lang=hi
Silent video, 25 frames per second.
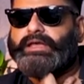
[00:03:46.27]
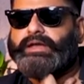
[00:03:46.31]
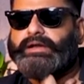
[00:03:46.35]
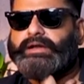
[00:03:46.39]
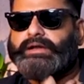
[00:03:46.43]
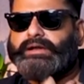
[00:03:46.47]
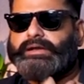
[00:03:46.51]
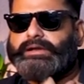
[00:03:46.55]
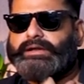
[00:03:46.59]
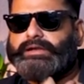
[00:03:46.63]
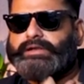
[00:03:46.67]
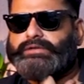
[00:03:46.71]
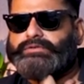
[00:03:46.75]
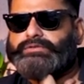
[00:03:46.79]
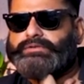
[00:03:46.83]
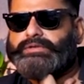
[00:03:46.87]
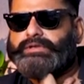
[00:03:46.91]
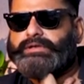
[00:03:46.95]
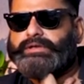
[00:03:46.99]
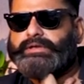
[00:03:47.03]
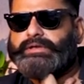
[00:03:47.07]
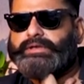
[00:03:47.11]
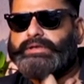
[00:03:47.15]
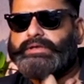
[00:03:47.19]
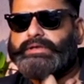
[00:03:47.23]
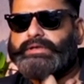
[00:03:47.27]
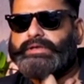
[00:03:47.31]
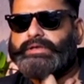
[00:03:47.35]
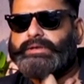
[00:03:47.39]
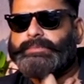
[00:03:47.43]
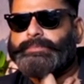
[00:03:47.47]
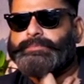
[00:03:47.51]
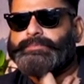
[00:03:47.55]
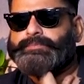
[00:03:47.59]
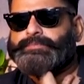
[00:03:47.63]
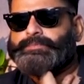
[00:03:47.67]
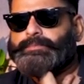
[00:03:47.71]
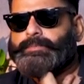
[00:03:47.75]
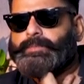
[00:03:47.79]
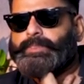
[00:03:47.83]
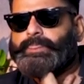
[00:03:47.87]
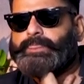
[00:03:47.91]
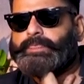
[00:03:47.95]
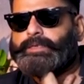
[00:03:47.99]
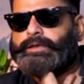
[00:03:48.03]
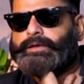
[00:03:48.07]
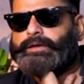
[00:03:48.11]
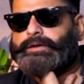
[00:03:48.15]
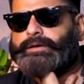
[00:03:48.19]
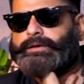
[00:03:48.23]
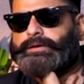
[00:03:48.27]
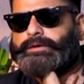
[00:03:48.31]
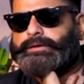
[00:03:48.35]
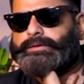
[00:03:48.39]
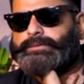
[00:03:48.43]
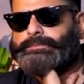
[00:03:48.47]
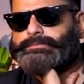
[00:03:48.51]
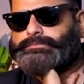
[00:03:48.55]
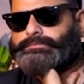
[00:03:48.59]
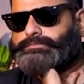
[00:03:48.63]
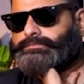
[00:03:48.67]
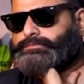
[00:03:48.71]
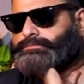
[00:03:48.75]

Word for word: क्या करना है उसने कहा देखें आ,